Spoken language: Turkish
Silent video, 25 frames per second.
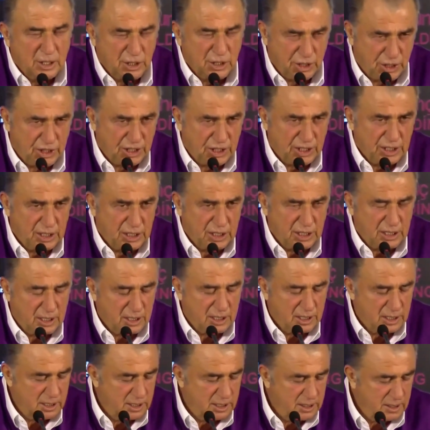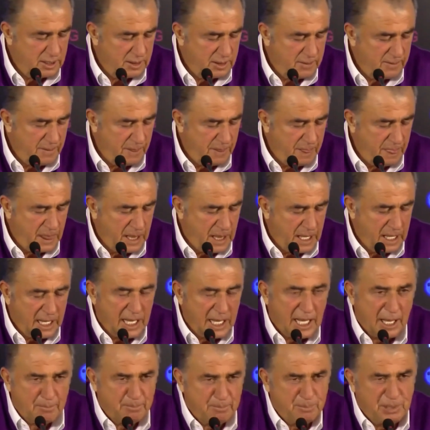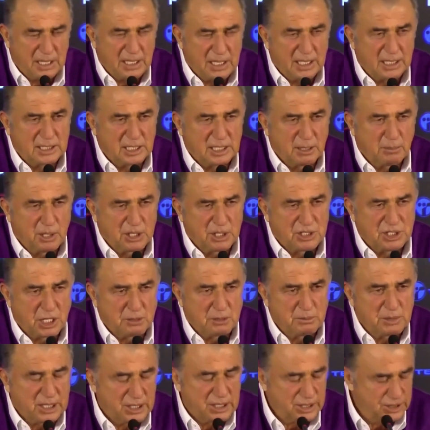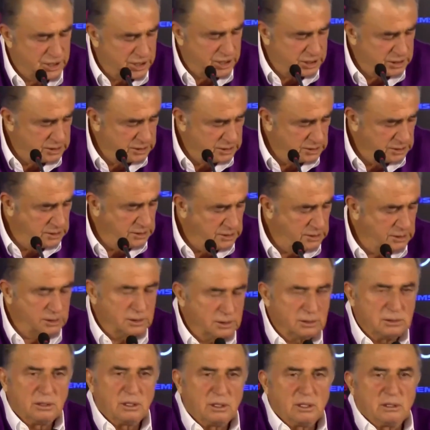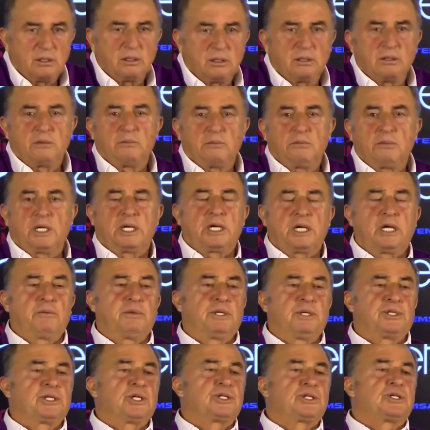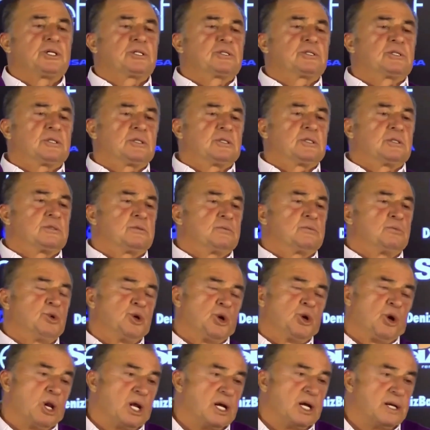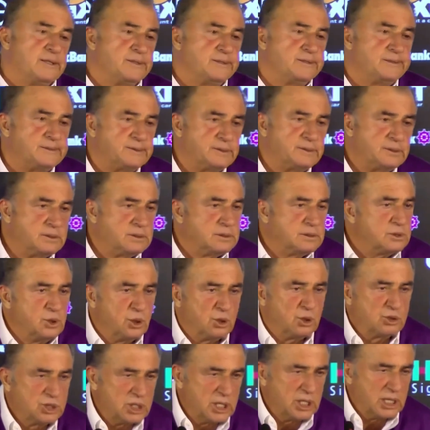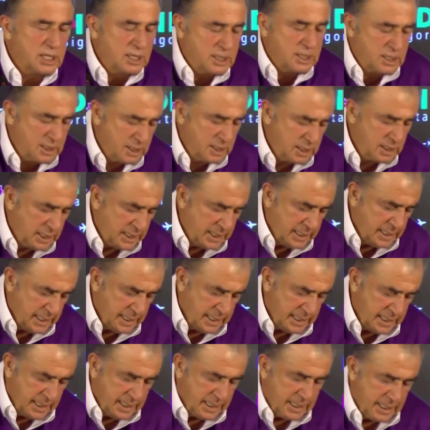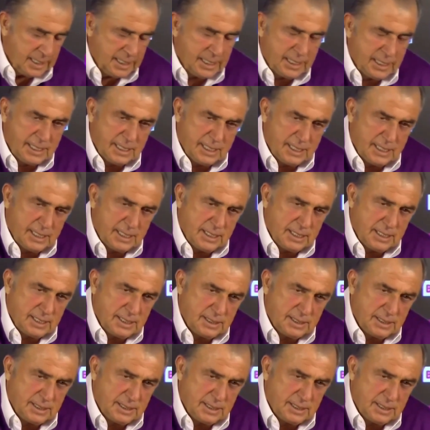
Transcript: işi hep birlikte başarmak için beraberce çıktık bu yola. Yoksa e,